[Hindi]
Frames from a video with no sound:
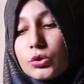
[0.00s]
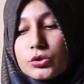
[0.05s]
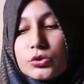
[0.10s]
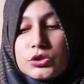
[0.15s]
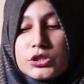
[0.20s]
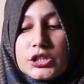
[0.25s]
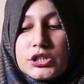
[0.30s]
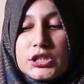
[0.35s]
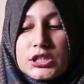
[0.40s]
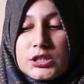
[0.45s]
खुद
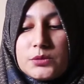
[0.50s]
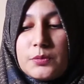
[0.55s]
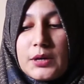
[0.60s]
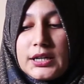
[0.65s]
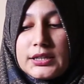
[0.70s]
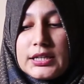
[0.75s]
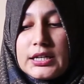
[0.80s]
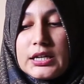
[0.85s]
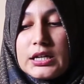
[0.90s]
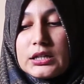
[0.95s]
उसे
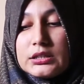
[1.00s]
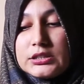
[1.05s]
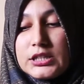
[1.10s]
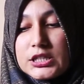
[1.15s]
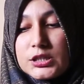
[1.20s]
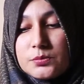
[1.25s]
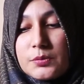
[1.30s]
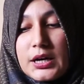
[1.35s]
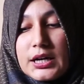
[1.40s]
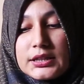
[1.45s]
जज्बाती
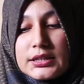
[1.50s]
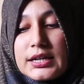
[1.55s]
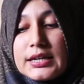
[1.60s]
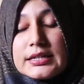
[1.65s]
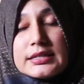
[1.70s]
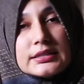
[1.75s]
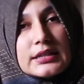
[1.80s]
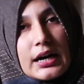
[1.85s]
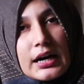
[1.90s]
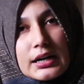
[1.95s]
जज्बात का
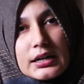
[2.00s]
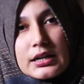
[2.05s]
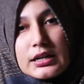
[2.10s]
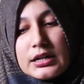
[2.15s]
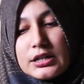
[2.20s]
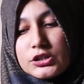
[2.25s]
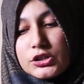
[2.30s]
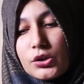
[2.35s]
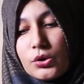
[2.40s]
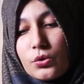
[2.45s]
इजहार
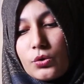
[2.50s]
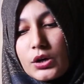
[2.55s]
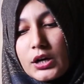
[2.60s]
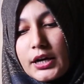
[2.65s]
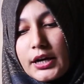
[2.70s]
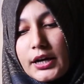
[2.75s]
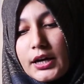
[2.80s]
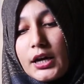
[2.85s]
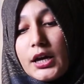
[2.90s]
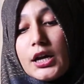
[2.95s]
करने से रोका
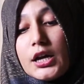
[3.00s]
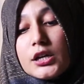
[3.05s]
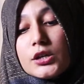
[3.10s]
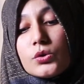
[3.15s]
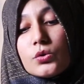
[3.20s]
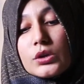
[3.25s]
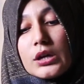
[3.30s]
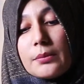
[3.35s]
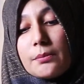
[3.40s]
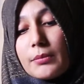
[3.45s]
है
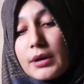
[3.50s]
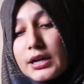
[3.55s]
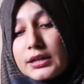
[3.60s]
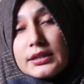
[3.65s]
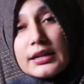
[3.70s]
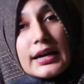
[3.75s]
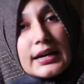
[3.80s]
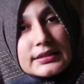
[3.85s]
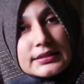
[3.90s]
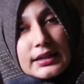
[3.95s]
क्योंकि
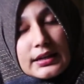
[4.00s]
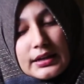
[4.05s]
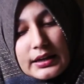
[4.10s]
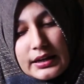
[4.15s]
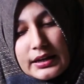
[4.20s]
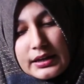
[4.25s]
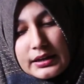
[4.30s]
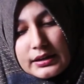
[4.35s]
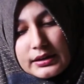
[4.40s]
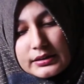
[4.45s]
मर्द ऐसा
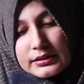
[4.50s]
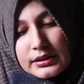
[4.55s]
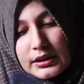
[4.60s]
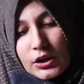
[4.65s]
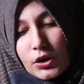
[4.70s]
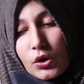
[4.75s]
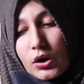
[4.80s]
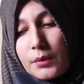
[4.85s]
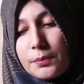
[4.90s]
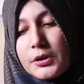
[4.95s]
नहीं करते
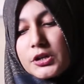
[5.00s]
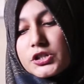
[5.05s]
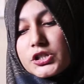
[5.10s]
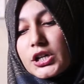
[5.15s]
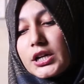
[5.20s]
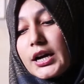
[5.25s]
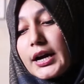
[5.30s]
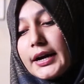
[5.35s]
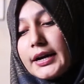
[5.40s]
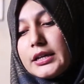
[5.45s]
और फिर
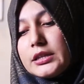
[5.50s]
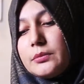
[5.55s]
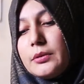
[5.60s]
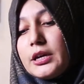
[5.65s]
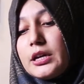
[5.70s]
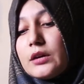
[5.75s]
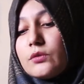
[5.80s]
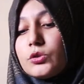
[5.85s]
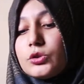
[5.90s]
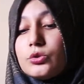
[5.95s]
शिकायत भी
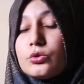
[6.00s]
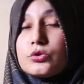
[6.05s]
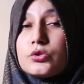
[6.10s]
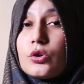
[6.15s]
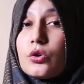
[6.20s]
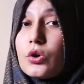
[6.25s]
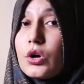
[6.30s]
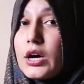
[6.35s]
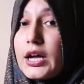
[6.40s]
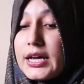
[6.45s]
कि वो
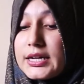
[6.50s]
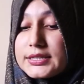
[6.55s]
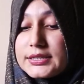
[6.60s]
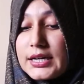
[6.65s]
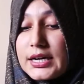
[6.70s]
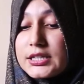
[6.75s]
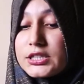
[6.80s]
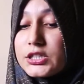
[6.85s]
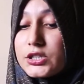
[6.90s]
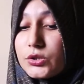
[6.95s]
दूसरों का
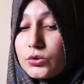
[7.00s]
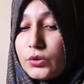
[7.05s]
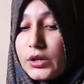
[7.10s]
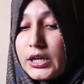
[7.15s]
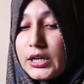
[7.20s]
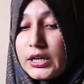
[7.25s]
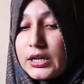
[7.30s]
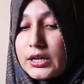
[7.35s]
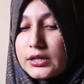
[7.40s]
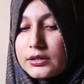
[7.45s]
एहसास क्यों
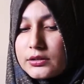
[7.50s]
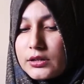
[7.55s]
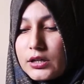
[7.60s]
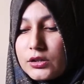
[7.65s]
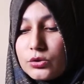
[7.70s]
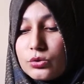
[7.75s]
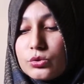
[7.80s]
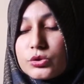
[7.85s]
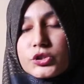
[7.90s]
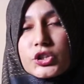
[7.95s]
नहीं करता
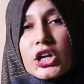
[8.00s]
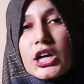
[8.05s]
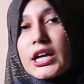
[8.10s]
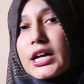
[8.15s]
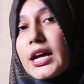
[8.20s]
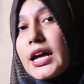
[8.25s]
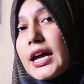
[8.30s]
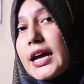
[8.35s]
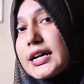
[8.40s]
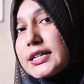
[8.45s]
दूसरे
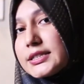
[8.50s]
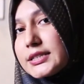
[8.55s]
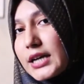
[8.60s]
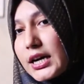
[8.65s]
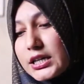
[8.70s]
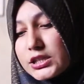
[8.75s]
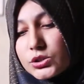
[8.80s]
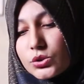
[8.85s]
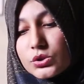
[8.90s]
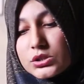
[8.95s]
के
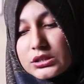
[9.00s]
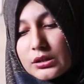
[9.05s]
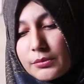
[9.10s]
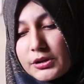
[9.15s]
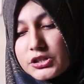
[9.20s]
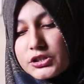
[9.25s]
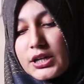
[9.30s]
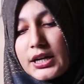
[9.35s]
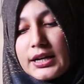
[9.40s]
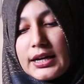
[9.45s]
एहसास को
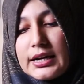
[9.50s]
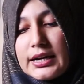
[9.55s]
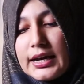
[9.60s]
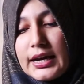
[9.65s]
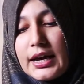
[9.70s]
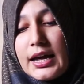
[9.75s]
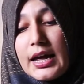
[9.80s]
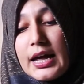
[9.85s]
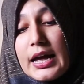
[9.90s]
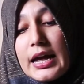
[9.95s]
समझने के
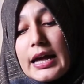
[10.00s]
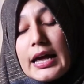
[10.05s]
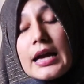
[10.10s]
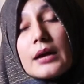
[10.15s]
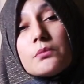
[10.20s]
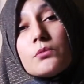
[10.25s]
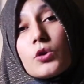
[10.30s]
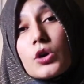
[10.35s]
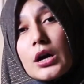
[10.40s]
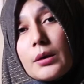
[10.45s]
लिए
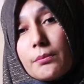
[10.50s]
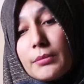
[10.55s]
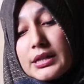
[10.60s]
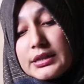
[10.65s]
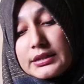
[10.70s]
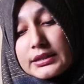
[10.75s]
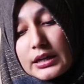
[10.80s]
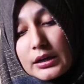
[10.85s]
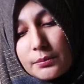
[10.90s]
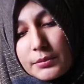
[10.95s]
एक मुकम्मल
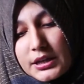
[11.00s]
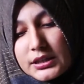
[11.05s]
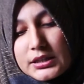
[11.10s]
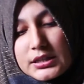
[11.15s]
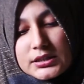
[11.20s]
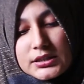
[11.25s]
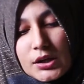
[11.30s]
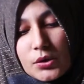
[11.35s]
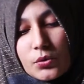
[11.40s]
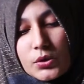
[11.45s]
तरबियत
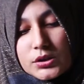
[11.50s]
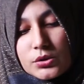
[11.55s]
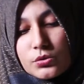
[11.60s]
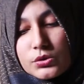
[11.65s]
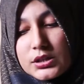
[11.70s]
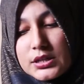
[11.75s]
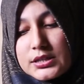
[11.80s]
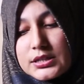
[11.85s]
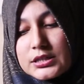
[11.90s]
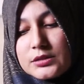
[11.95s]
की ज़रूरत
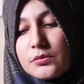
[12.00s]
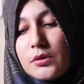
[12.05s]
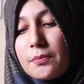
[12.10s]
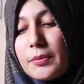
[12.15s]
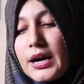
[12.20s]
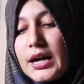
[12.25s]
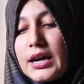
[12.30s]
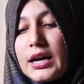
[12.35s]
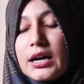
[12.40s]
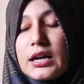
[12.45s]
होती है जिसमें
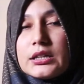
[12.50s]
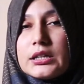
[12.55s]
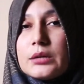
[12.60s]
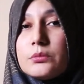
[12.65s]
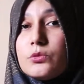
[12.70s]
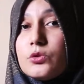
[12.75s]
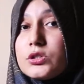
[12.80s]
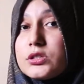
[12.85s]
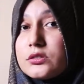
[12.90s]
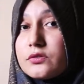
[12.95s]
पहला कदम
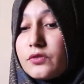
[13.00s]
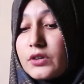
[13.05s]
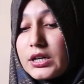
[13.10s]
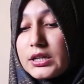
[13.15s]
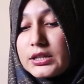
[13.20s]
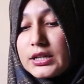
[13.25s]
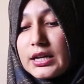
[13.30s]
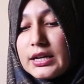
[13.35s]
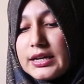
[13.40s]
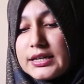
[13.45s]
उस
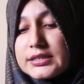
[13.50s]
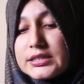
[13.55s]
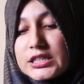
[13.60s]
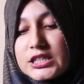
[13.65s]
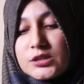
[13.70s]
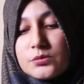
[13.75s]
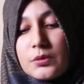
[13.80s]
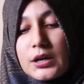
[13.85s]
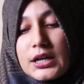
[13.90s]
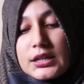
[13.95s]
फ़र्द के लिए
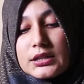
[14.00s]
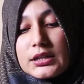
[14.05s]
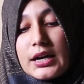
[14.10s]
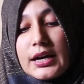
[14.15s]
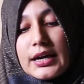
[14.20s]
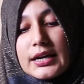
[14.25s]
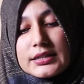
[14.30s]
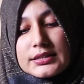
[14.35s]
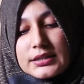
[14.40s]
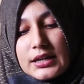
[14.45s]
जज्बात
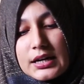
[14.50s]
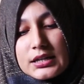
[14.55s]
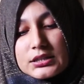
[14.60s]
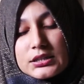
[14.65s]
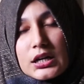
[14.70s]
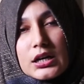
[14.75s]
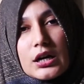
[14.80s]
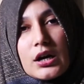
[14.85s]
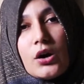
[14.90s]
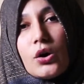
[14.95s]
का एहसास
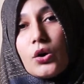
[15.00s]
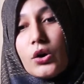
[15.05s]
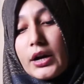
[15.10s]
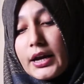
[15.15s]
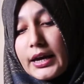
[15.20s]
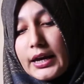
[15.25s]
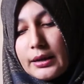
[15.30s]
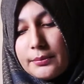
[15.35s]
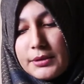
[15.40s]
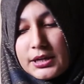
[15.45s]
करना और
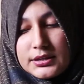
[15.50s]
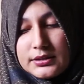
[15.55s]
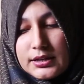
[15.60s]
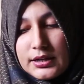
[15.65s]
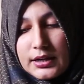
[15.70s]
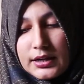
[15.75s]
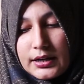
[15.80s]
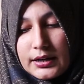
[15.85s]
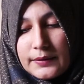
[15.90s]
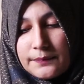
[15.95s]
अहमियत
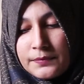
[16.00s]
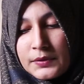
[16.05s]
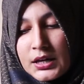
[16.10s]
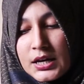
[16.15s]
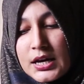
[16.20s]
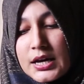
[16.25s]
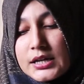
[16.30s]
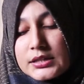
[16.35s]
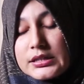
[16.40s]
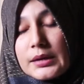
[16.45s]
देना है
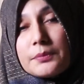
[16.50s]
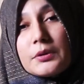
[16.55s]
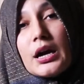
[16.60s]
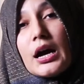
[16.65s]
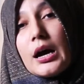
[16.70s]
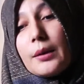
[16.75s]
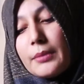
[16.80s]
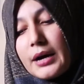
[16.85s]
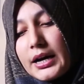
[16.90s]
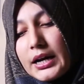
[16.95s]
जबकि
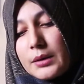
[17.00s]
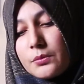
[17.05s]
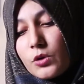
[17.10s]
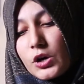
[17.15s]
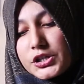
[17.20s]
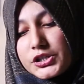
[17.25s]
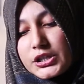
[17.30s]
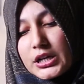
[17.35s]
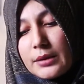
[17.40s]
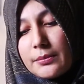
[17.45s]
हमारे
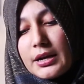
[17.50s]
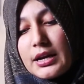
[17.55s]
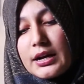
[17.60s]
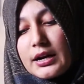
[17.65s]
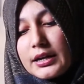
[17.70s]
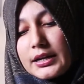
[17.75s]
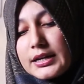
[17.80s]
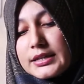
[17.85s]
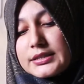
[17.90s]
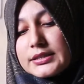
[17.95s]
माशरे में
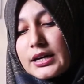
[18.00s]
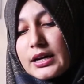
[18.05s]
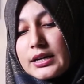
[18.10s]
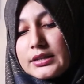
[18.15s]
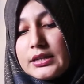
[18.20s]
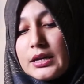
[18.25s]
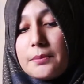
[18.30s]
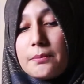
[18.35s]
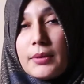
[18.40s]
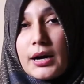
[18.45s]
लड़के सारा
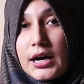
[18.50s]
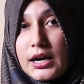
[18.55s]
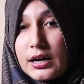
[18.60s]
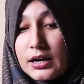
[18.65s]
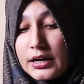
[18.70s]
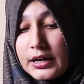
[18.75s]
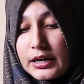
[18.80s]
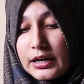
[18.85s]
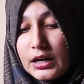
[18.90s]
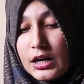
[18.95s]
दिन बाहर
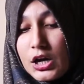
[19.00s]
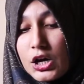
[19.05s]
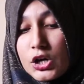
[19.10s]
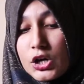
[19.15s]
रहें